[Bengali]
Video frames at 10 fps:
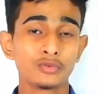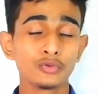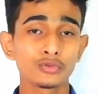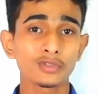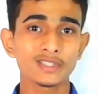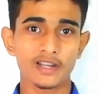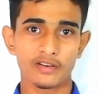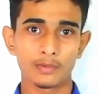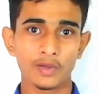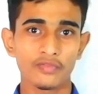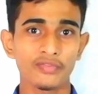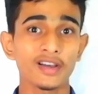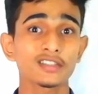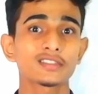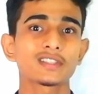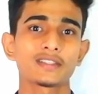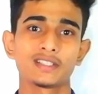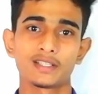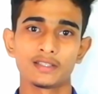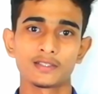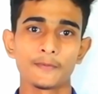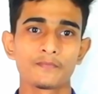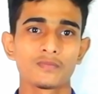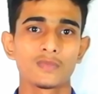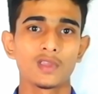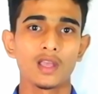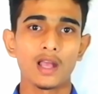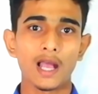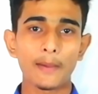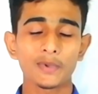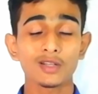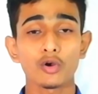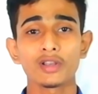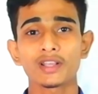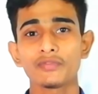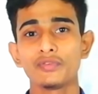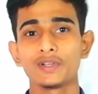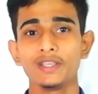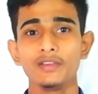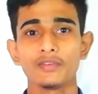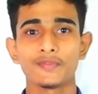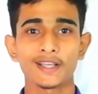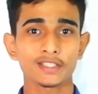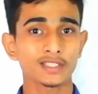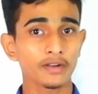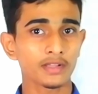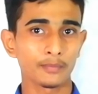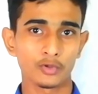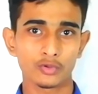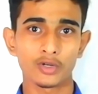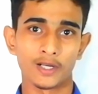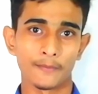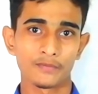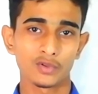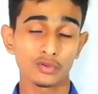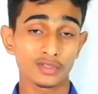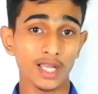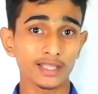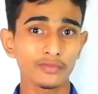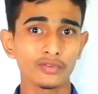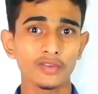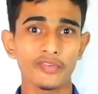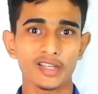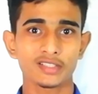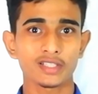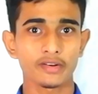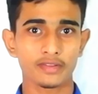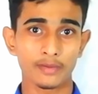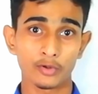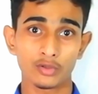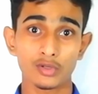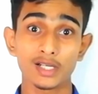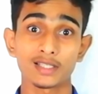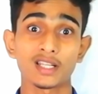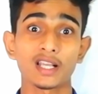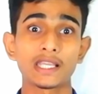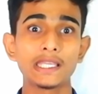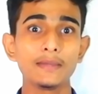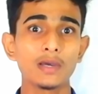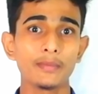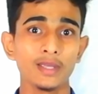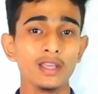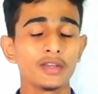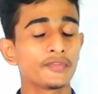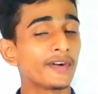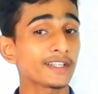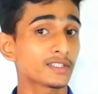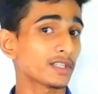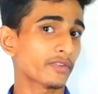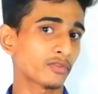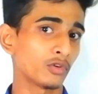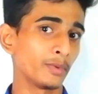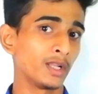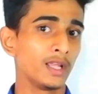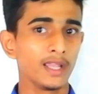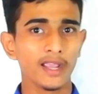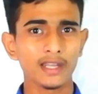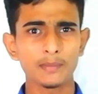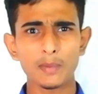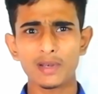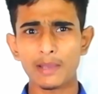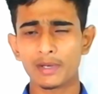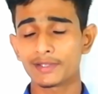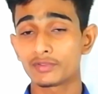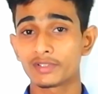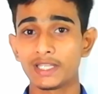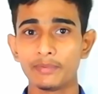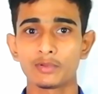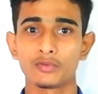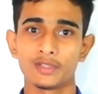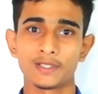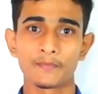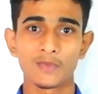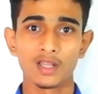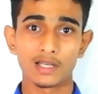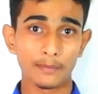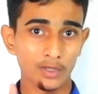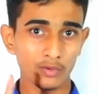দ্রুত চার্জ বা ফাস্ট চার্জের ক্ষেত্রে আপনাদের অনেকের ফোনই ফাস্ট চার্জ সাপোর্ট করে না তো যাদের ফোনে ফাস্ট চার্জ সাপোর্ট করে না তারা কিভাবে ফাস্ট চার্জ করবেন এটির ব্যাপারে আমার কিছু টিপস রয়েছে নাম্বার